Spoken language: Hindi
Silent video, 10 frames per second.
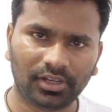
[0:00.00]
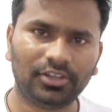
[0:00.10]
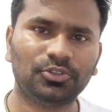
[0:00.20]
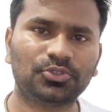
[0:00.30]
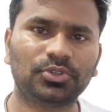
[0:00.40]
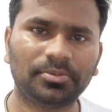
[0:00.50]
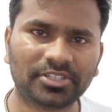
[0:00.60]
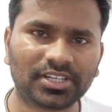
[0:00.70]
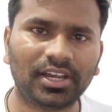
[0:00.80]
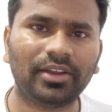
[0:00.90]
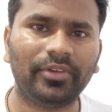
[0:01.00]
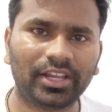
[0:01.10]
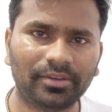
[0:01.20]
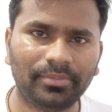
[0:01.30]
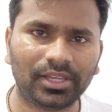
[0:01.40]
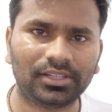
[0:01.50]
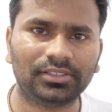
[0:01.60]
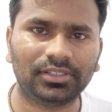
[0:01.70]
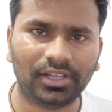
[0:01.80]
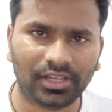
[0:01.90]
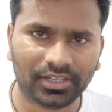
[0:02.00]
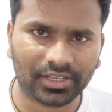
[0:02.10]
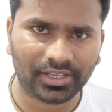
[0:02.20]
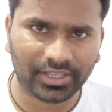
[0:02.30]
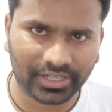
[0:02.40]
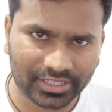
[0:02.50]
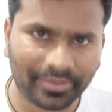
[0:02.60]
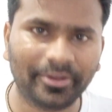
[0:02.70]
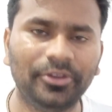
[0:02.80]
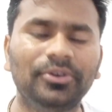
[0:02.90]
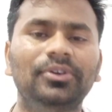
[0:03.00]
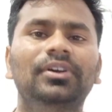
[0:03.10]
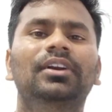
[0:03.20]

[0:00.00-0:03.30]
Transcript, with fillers: हेलो दोस्तों नमस्कार वेलकम बैक अन अनदर वीडियो